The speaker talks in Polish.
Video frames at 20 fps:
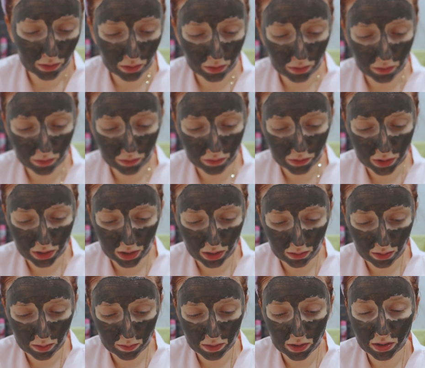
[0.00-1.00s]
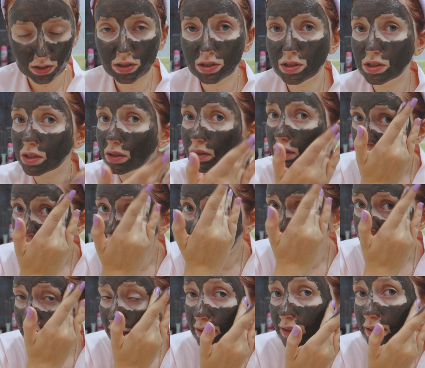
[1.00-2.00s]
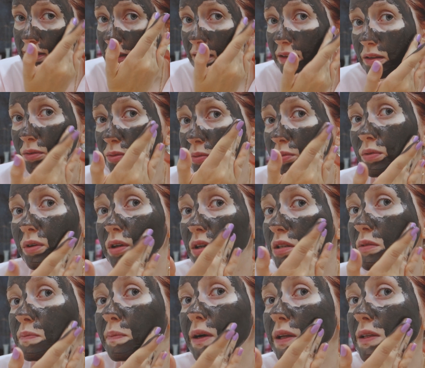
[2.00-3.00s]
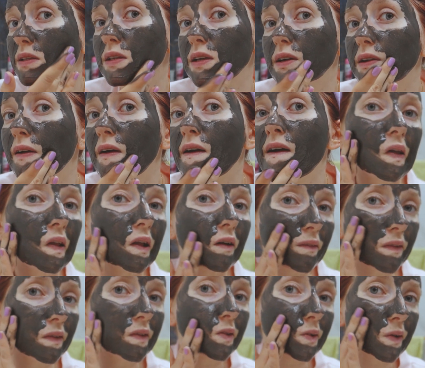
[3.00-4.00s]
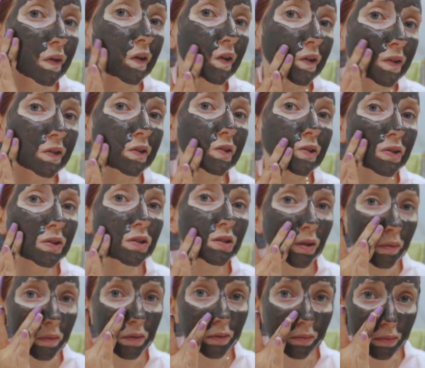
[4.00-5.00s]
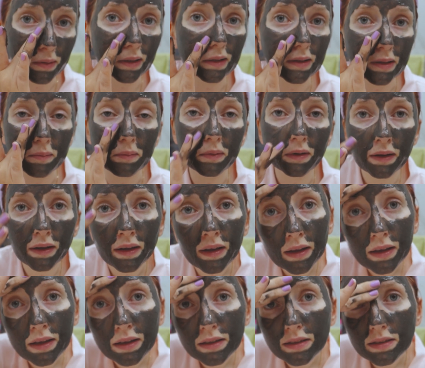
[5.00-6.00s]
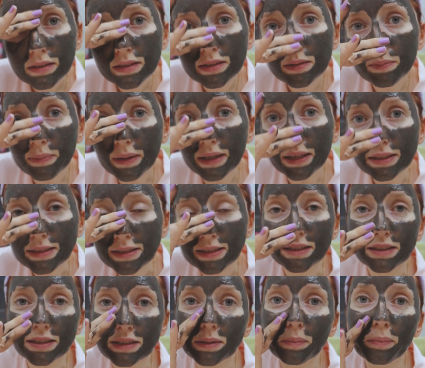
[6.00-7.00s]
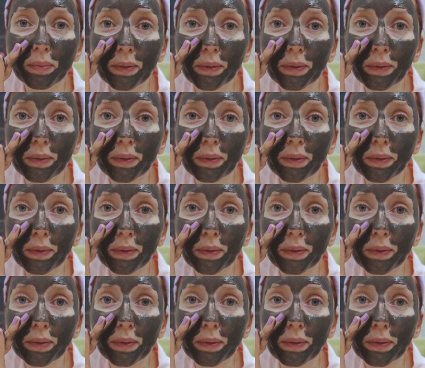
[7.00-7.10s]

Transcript: to wzięłam jeszcze blanie na taki długi spacer i nawet słuchajcie, coś tam sobie na tym spacerze